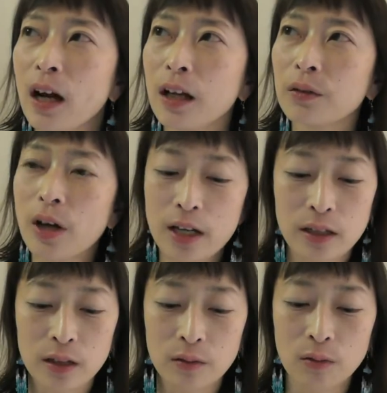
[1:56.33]
あの書
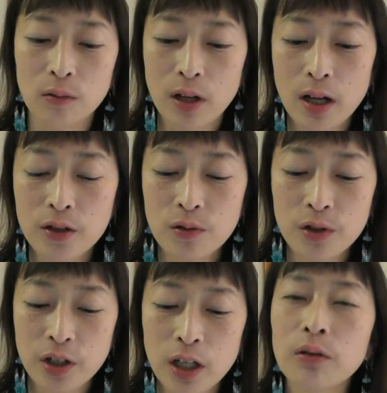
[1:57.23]
いている方が常
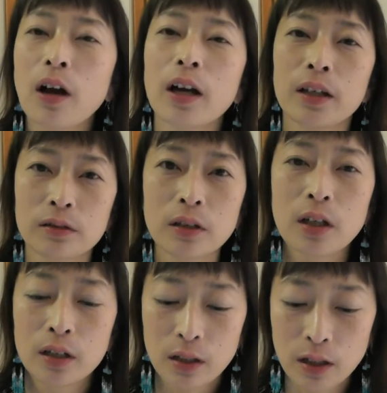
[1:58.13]
識だと上げる
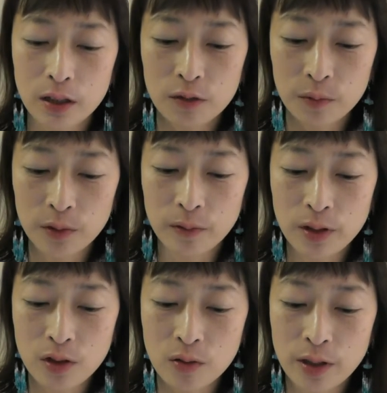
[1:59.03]
だけれども
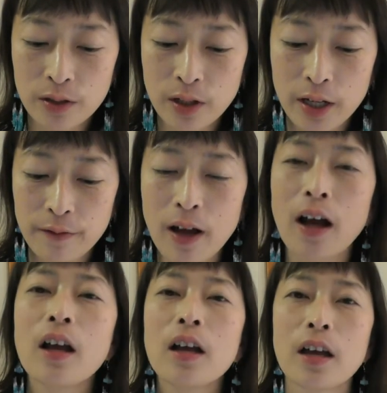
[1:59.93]
私の扱いは、